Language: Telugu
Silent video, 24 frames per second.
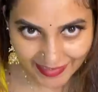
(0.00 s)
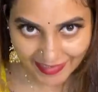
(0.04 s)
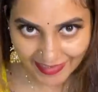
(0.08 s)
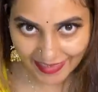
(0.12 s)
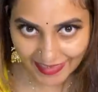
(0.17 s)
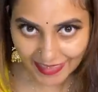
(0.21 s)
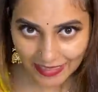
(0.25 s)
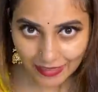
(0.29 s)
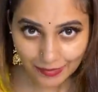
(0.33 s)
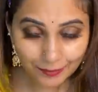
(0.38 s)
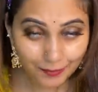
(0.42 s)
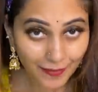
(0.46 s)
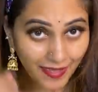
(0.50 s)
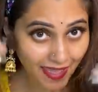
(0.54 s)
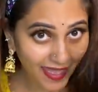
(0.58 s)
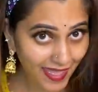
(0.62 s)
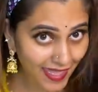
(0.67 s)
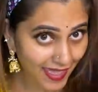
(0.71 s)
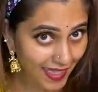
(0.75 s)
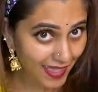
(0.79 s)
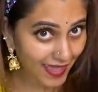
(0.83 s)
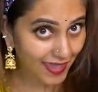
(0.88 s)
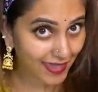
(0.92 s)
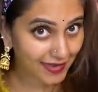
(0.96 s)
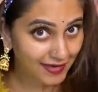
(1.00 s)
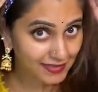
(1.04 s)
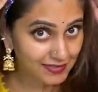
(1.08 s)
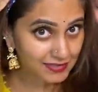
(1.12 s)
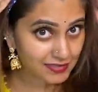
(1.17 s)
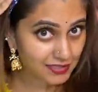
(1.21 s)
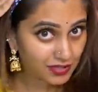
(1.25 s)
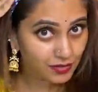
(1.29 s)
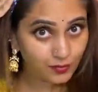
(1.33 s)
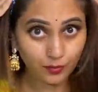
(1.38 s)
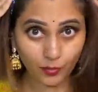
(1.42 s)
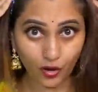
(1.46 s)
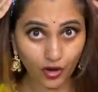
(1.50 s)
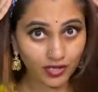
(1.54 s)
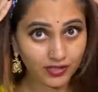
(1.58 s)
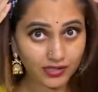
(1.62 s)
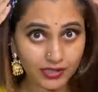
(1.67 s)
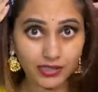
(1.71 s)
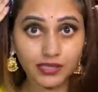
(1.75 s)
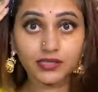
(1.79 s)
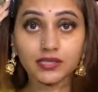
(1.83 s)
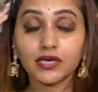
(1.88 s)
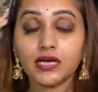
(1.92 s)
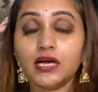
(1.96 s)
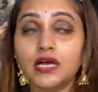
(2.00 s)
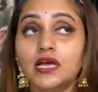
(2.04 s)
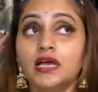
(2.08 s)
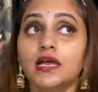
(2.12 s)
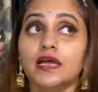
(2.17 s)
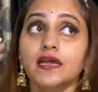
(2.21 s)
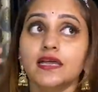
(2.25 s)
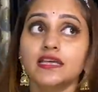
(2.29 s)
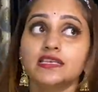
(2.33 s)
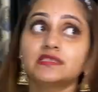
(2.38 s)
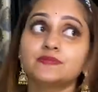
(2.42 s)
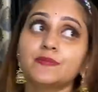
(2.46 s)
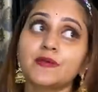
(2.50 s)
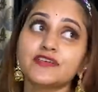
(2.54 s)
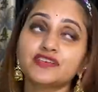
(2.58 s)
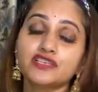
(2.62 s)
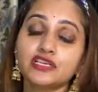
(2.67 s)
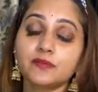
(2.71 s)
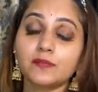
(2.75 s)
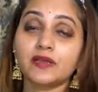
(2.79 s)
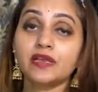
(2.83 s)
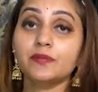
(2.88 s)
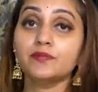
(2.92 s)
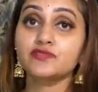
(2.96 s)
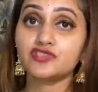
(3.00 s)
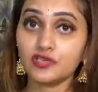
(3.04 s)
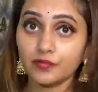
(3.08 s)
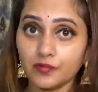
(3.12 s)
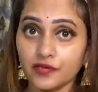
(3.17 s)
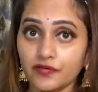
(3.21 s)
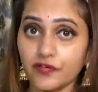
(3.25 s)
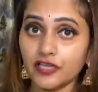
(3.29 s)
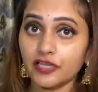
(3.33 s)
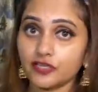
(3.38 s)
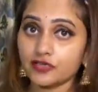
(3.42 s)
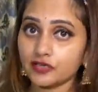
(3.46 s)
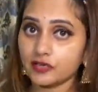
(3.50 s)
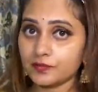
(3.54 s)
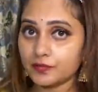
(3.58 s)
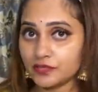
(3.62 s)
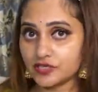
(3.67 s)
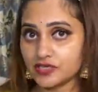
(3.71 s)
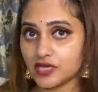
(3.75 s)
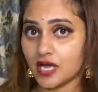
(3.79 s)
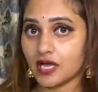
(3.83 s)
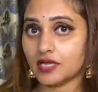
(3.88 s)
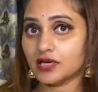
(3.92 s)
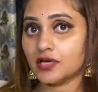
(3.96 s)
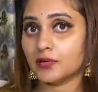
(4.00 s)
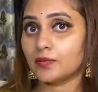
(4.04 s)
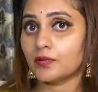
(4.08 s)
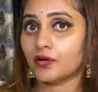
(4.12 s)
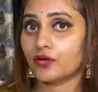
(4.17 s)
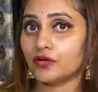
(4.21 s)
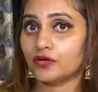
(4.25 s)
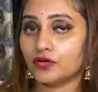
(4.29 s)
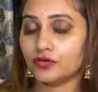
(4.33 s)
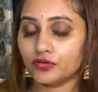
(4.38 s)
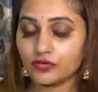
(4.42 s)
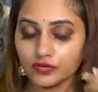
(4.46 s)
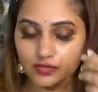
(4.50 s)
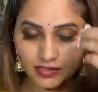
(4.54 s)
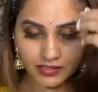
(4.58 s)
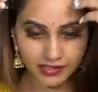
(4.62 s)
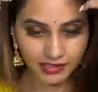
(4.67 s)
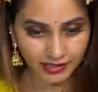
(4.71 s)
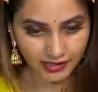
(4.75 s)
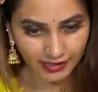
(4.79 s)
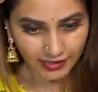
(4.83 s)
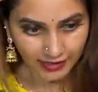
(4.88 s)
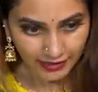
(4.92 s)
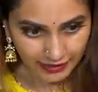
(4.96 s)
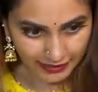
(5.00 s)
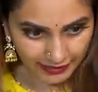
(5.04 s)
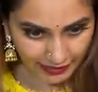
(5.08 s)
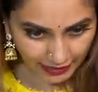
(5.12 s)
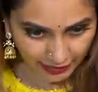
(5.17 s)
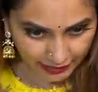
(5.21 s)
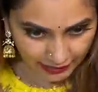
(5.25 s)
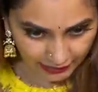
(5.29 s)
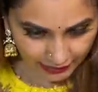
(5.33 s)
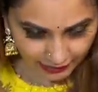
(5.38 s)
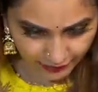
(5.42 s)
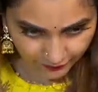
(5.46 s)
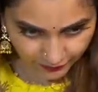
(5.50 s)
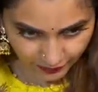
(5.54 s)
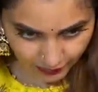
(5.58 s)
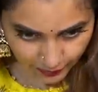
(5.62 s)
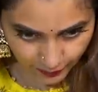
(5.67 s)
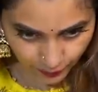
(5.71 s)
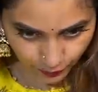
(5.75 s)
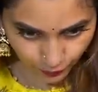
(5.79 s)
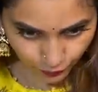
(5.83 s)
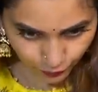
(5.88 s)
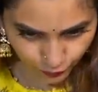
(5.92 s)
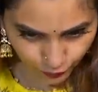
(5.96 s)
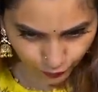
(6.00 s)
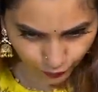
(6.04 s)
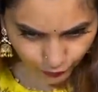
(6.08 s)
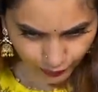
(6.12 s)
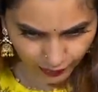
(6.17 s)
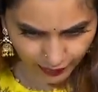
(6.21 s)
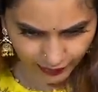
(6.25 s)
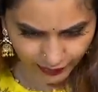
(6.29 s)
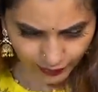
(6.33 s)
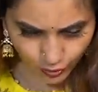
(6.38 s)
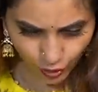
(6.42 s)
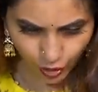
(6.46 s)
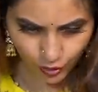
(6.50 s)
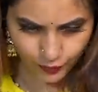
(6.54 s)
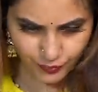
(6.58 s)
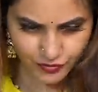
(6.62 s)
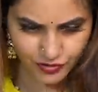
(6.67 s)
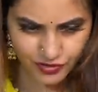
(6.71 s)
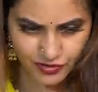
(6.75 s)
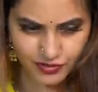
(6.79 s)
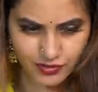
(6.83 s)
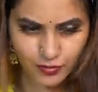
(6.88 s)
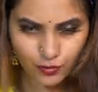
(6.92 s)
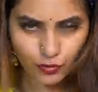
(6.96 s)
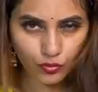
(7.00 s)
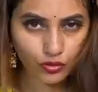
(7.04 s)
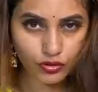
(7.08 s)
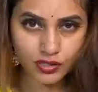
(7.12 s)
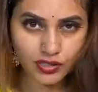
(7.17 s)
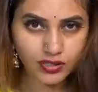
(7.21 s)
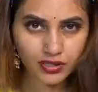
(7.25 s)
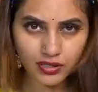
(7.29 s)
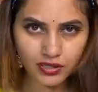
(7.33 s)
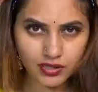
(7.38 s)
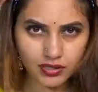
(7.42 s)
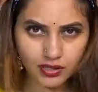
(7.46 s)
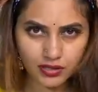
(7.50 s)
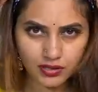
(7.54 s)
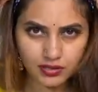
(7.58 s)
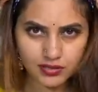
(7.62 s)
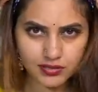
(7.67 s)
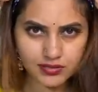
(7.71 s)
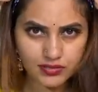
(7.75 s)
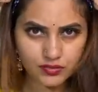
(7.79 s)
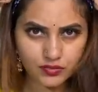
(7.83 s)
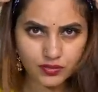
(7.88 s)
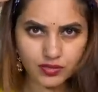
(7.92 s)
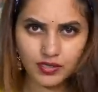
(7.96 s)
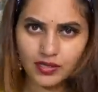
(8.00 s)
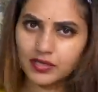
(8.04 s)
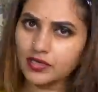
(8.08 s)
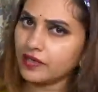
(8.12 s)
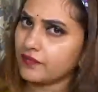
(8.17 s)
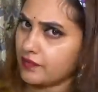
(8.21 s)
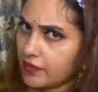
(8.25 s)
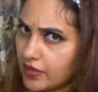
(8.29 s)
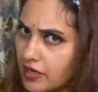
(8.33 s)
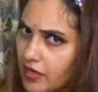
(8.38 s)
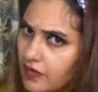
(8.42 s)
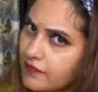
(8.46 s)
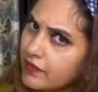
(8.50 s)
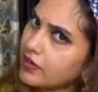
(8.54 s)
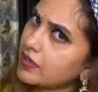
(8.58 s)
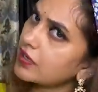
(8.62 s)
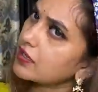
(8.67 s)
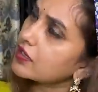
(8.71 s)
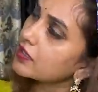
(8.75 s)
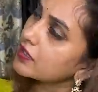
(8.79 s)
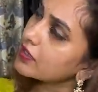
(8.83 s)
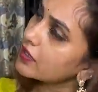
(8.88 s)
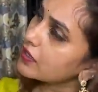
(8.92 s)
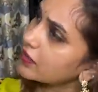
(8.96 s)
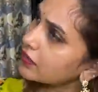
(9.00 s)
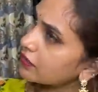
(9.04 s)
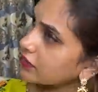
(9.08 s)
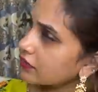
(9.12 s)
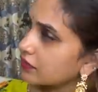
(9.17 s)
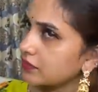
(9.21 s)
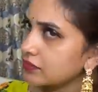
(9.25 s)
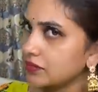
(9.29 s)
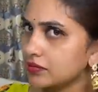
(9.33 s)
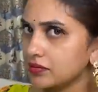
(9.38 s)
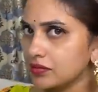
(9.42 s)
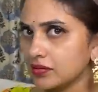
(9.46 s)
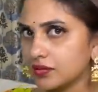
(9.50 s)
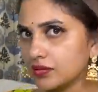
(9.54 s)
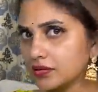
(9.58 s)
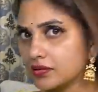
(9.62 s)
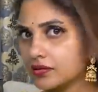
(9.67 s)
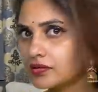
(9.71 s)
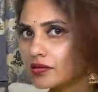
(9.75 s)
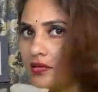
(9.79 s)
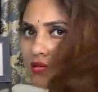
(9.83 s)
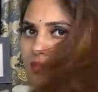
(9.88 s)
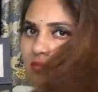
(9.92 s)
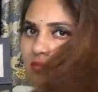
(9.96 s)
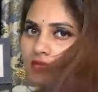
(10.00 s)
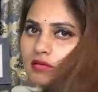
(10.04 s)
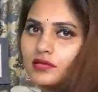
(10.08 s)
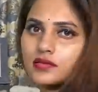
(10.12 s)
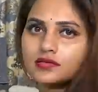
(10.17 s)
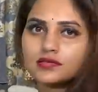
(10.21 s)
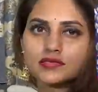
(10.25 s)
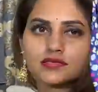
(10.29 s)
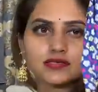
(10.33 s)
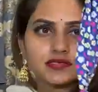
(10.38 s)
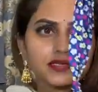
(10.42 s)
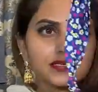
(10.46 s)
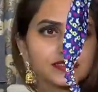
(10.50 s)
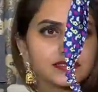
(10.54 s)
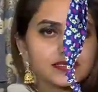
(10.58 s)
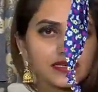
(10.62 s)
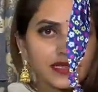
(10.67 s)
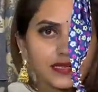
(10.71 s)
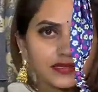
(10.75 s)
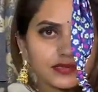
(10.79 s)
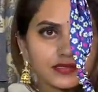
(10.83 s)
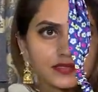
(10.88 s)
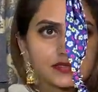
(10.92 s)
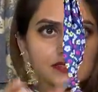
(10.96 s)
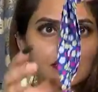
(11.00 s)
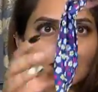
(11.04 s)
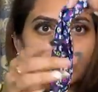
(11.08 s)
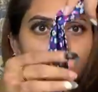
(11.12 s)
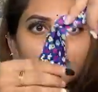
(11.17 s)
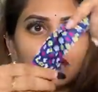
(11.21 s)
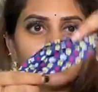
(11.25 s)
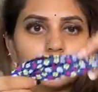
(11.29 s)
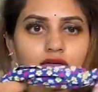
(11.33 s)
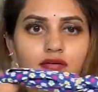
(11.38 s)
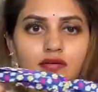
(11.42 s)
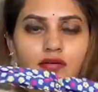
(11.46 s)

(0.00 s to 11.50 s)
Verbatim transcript: హెయిర్ బ్యాండ్ బాగుంది కదా ఎస్పెషలీ మనం జిమ్కి వెళ్తున్నప్పుడు చాలా బాగుంటుంది ఇలాంటివి బోల్డ్ అనే ఆప్షన్స్ బోల్డ్ అనే కలర్స్ ఉన్నాయి ఇవి ఎలా వాడాలి దిస్ ఇస్ జస్ట్ లైక్ దిస్ అండి